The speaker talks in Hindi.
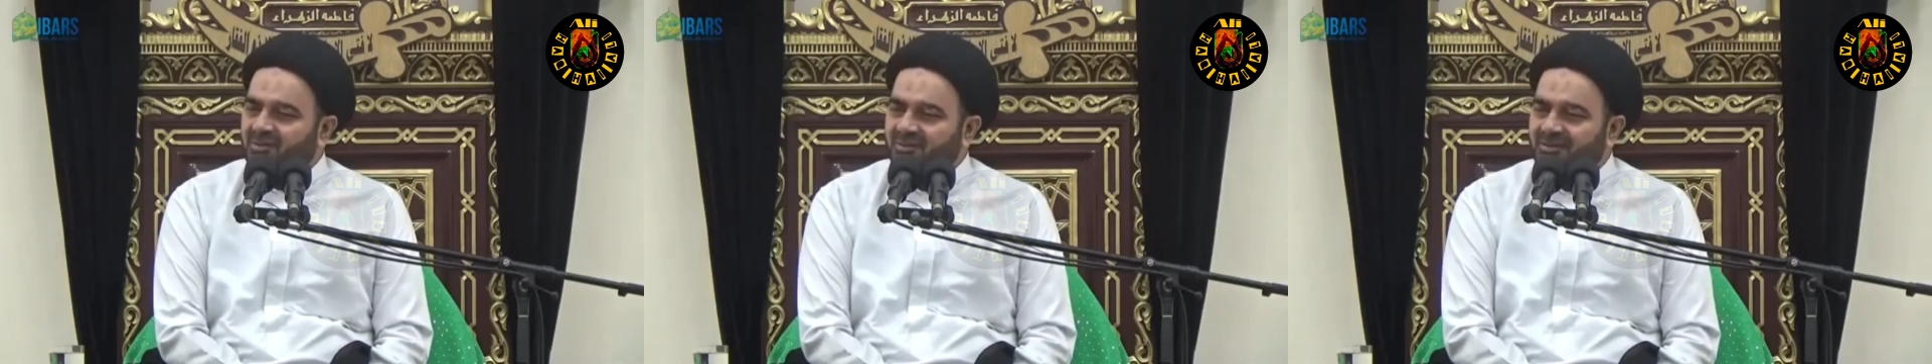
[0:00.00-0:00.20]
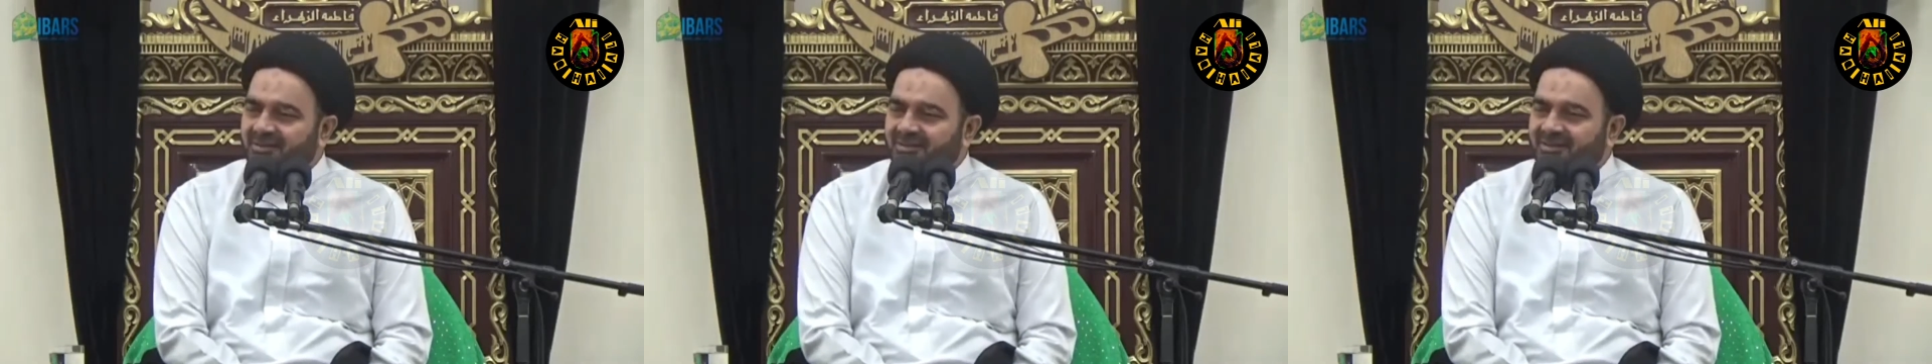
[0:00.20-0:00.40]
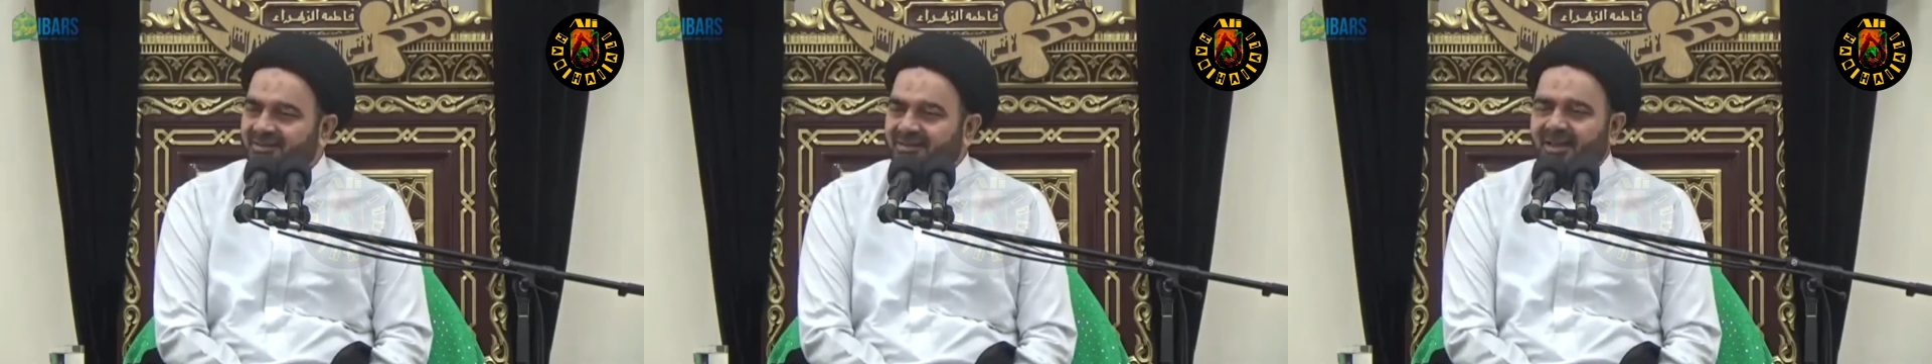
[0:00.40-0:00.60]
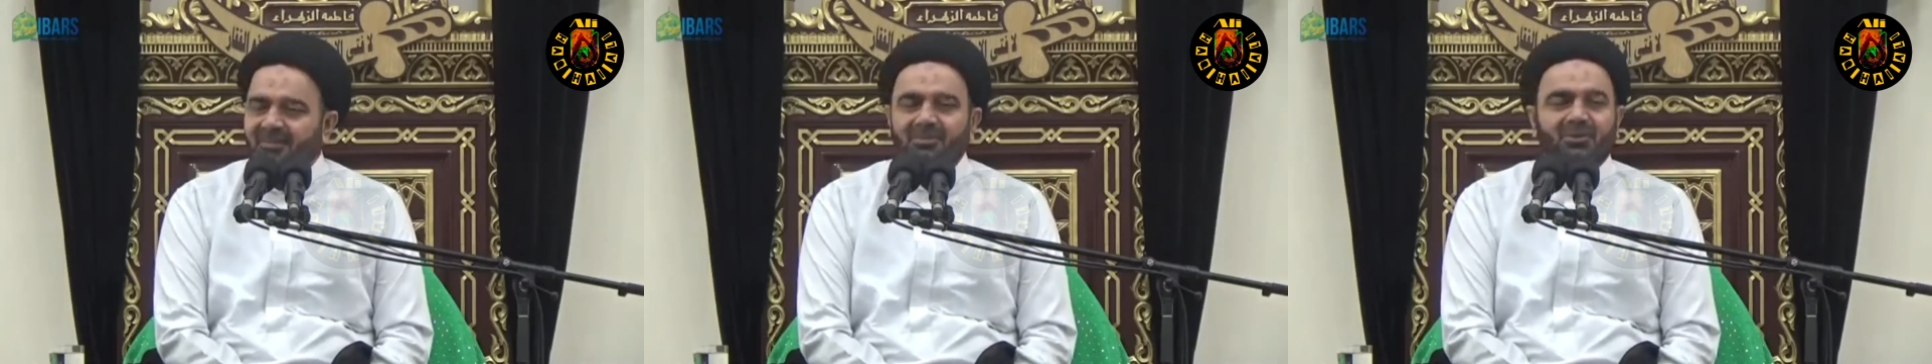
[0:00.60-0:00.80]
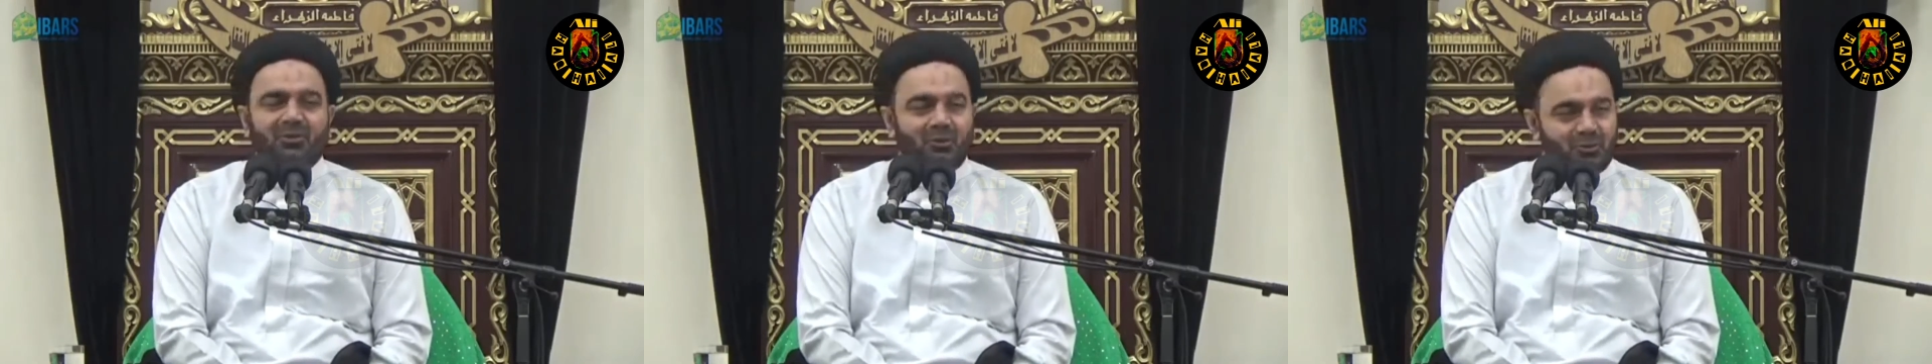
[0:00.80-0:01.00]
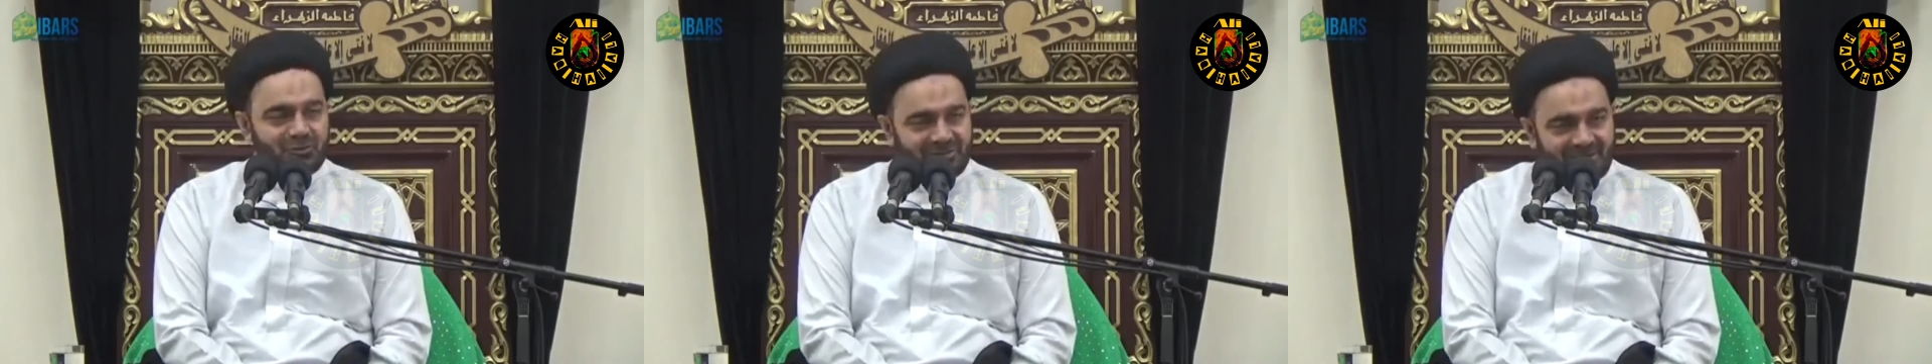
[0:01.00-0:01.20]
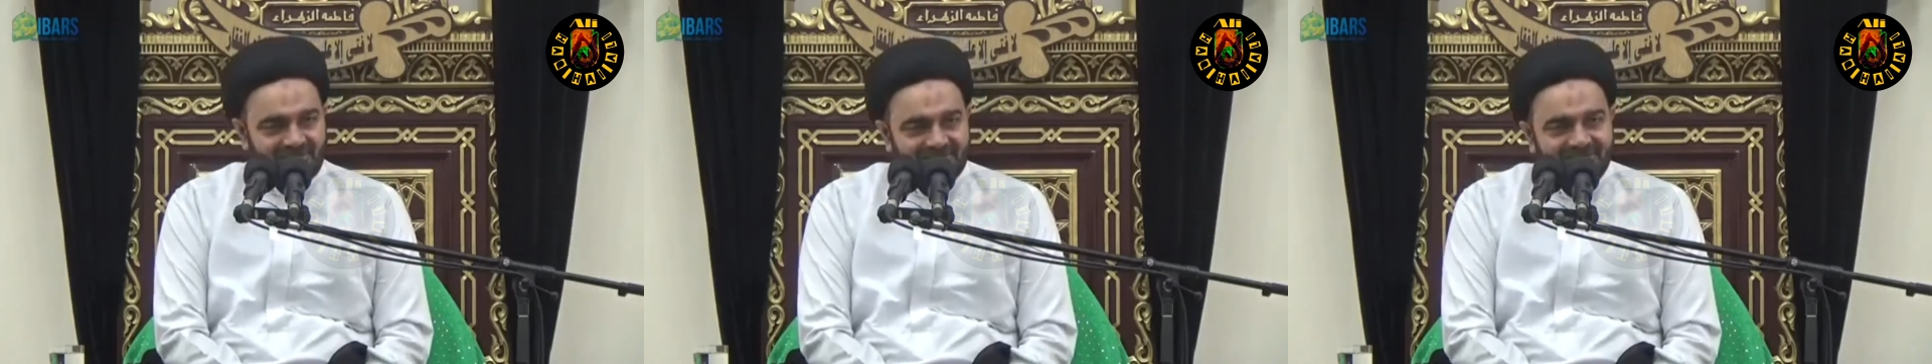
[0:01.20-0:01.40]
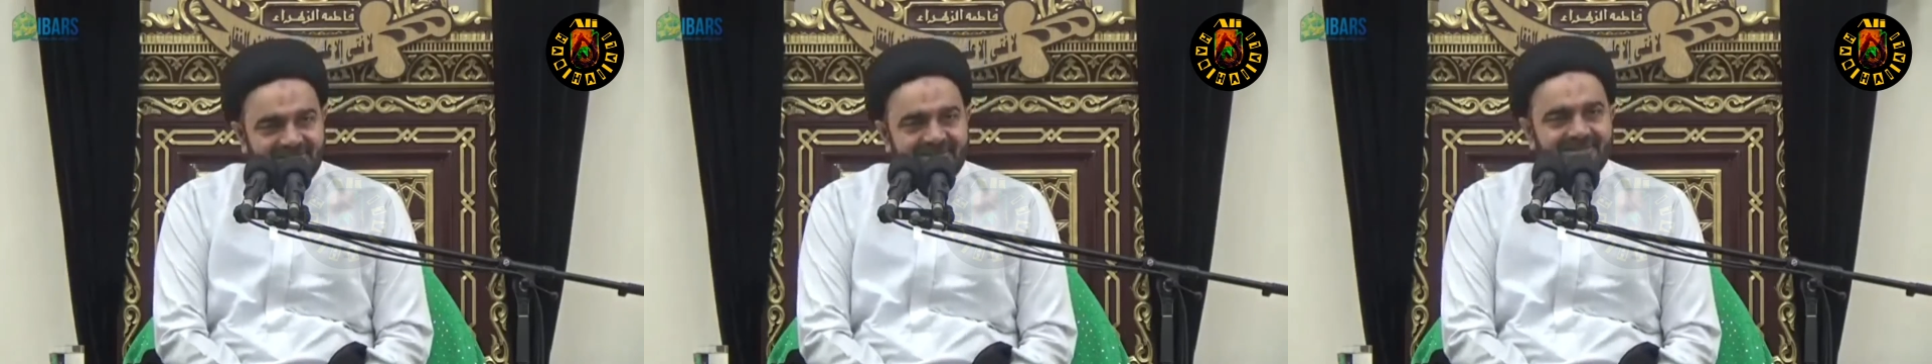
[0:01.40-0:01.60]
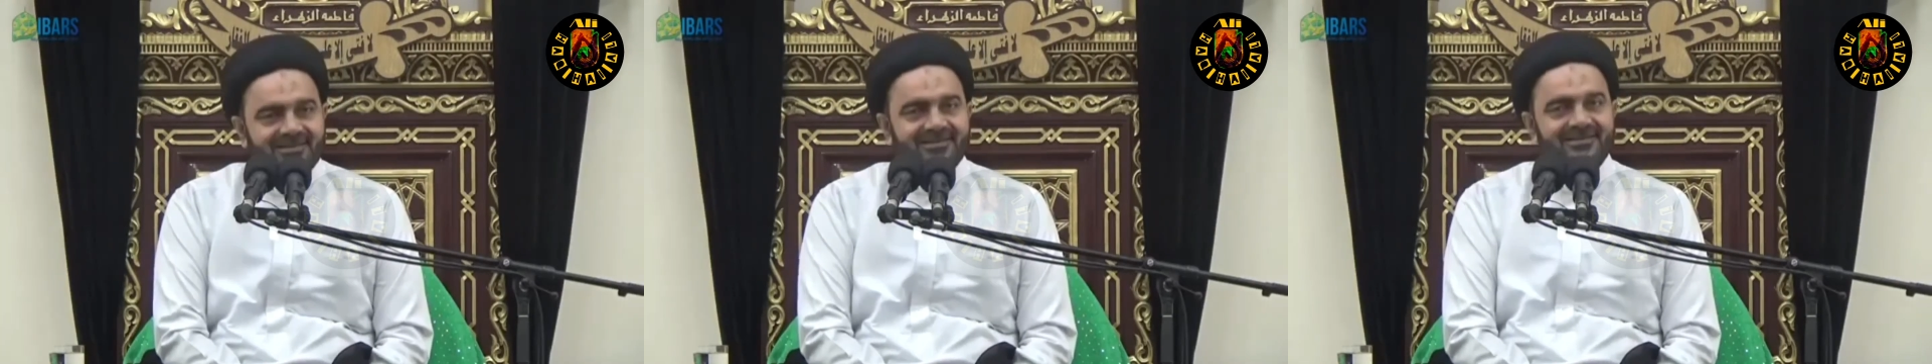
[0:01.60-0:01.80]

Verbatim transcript: हुई कभी सोचा भी है